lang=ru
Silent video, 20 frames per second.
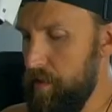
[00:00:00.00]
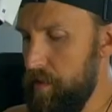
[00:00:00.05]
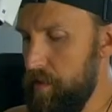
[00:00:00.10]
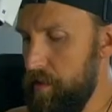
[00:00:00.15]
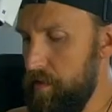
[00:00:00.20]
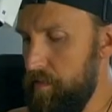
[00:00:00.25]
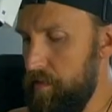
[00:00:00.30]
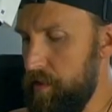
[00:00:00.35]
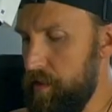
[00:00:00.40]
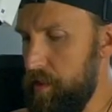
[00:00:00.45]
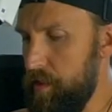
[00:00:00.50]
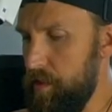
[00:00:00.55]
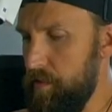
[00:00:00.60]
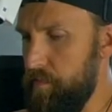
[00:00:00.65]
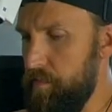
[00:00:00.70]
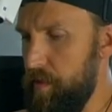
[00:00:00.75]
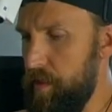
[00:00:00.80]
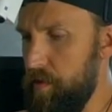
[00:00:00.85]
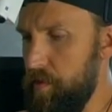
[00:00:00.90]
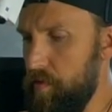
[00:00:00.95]
Давайте это
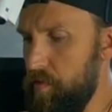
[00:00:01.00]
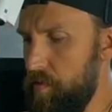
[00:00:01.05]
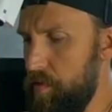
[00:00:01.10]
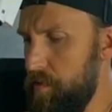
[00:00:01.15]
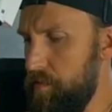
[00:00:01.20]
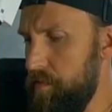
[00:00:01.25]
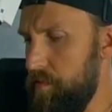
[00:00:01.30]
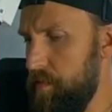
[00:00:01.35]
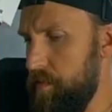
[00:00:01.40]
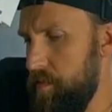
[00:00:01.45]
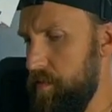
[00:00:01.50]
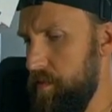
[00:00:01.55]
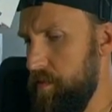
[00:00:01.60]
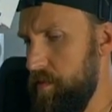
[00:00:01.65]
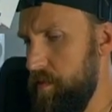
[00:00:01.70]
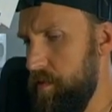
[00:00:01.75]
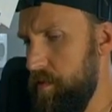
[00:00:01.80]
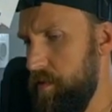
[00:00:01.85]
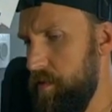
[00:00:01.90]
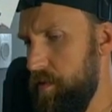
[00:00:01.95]
прикроем.
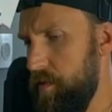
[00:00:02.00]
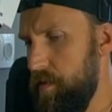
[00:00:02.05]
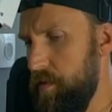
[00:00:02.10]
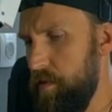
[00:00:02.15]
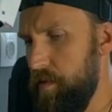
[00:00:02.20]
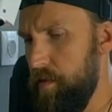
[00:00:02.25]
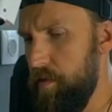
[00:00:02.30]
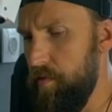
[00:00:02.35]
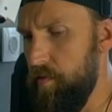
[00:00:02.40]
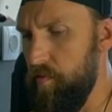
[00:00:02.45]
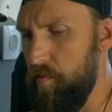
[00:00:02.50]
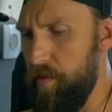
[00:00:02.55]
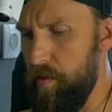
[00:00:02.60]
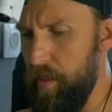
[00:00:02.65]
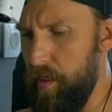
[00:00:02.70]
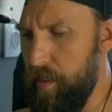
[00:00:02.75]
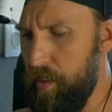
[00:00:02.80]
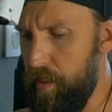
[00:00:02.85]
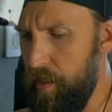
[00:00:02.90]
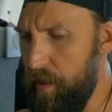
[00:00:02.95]
Ну,
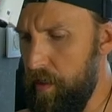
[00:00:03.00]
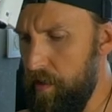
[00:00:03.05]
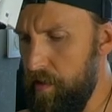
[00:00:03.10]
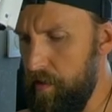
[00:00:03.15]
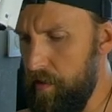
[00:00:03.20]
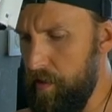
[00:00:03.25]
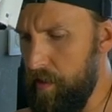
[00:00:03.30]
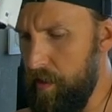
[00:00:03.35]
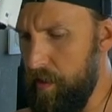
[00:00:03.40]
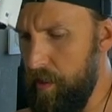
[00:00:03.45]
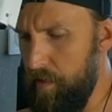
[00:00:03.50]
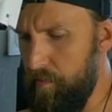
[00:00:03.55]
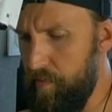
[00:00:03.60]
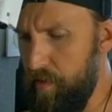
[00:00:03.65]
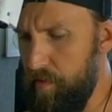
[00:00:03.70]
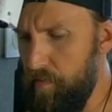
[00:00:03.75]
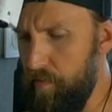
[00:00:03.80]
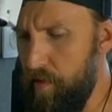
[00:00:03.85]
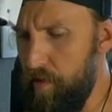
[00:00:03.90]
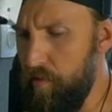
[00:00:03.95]
как я, как я
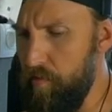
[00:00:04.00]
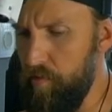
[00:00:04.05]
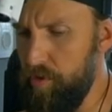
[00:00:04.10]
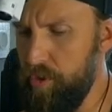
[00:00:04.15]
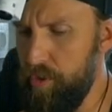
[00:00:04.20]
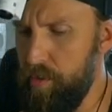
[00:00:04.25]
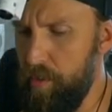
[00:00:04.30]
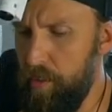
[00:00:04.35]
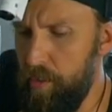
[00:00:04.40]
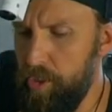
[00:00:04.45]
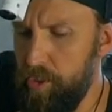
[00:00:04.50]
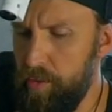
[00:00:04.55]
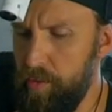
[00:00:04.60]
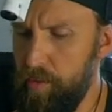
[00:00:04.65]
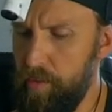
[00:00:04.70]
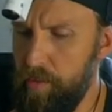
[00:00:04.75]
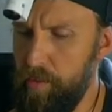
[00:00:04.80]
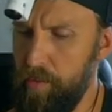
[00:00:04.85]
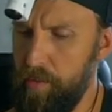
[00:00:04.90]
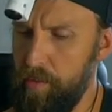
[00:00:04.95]
понимаю, лучше,
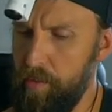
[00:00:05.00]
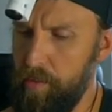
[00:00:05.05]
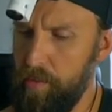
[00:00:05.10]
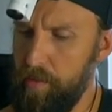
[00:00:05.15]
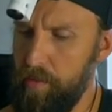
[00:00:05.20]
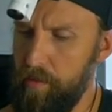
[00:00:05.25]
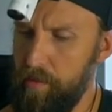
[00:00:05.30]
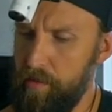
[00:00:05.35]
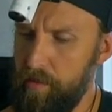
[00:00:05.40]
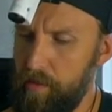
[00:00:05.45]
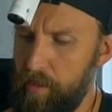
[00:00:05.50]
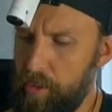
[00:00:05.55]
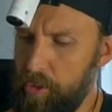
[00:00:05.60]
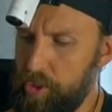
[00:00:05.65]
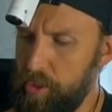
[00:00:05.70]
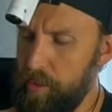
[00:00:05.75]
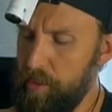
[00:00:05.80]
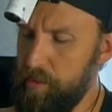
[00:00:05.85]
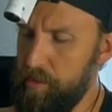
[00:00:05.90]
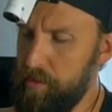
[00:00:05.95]
конечно,
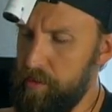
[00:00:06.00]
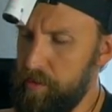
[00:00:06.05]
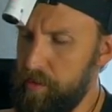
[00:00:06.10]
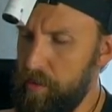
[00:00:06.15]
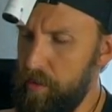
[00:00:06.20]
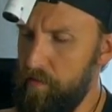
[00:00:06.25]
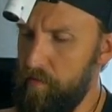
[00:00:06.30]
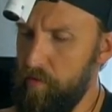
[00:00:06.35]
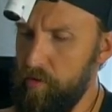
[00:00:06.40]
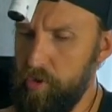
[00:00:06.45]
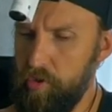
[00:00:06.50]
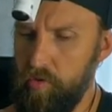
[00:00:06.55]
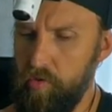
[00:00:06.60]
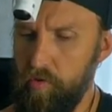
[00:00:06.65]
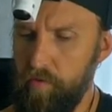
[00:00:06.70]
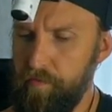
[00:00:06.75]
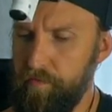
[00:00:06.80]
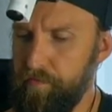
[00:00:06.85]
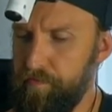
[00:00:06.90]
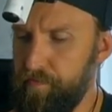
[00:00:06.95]
начать с того,
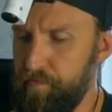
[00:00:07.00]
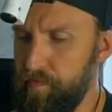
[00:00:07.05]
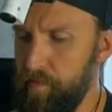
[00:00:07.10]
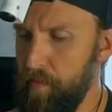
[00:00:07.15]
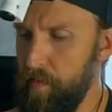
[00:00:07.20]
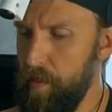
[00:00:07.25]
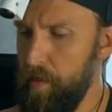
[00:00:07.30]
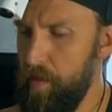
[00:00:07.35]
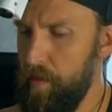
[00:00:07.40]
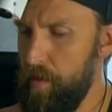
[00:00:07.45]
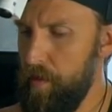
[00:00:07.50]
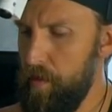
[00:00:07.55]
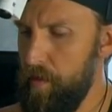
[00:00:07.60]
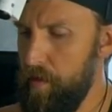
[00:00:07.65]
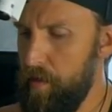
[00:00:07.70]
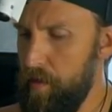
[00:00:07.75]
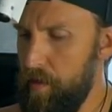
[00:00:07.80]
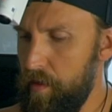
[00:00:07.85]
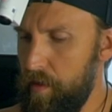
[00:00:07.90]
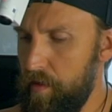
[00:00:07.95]
что
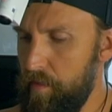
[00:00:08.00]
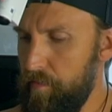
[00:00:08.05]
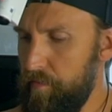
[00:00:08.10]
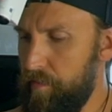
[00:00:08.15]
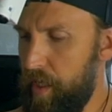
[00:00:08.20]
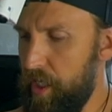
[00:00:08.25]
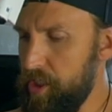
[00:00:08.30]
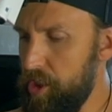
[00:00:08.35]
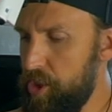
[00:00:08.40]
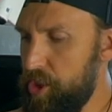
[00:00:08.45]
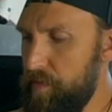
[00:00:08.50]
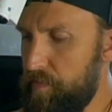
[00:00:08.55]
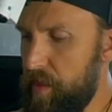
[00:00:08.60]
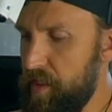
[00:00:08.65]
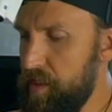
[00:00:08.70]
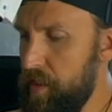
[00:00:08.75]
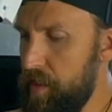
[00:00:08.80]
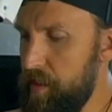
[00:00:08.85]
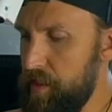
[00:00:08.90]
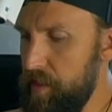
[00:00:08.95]
прежде чем
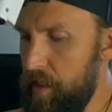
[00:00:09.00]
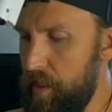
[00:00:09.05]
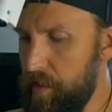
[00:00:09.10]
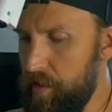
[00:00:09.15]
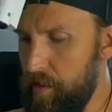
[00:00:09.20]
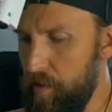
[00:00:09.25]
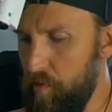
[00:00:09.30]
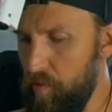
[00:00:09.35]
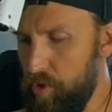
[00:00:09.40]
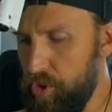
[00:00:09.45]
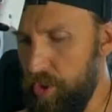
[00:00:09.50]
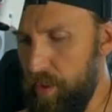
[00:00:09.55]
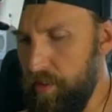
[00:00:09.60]
открыть это, лучше